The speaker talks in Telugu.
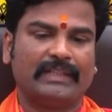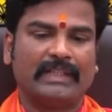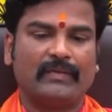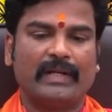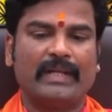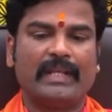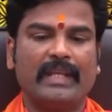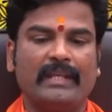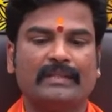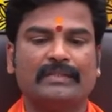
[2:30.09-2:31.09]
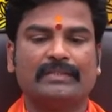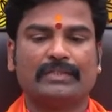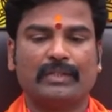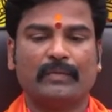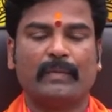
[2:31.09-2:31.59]
ఎటువంటి
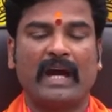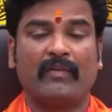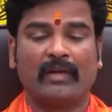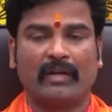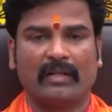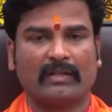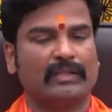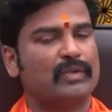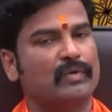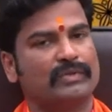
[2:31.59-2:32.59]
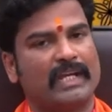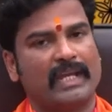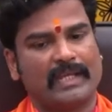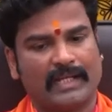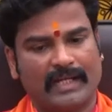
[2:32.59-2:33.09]
చెడు భావనలకు
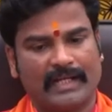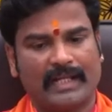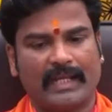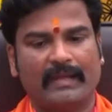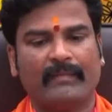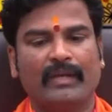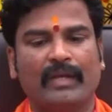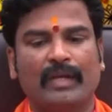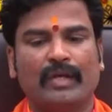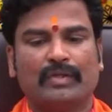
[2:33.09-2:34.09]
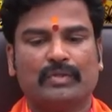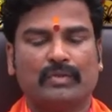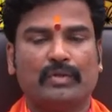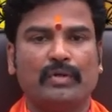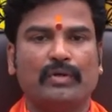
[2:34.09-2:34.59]
ఎదురవుతాయి అంటే
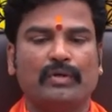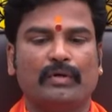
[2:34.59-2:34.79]
శుక్రుడు